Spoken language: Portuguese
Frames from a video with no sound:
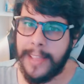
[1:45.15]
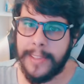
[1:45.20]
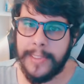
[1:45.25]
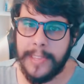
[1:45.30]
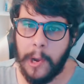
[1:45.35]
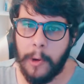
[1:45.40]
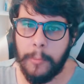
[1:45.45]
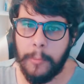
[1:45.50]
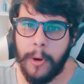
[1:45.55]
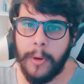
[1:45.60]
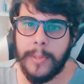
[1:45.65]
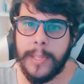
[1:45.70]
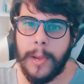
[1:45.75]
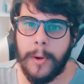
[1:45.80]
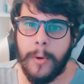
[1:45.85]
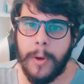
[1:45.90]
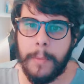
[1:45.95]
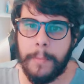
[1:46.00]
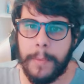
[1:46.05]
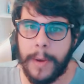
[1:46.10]
Deu bom ou
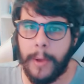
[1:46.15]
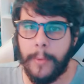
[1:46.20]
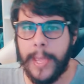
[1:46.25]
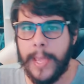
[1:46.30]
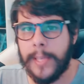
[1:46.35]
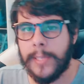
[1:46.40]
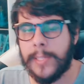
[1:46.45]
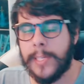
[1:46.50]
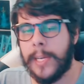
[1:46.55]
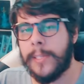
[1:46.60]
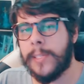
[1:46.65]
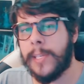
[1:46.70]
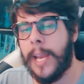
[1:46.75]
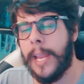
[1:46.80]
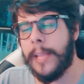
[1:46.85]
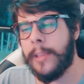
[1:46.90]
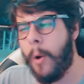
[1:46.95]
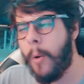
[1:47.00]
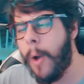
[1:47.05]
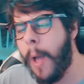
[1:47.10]
deu ruim para Wizards?
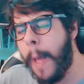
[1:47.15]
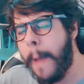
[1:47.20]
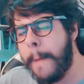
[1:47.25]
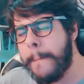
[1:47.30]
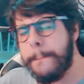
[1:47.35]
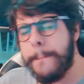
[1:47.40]
Cleiton,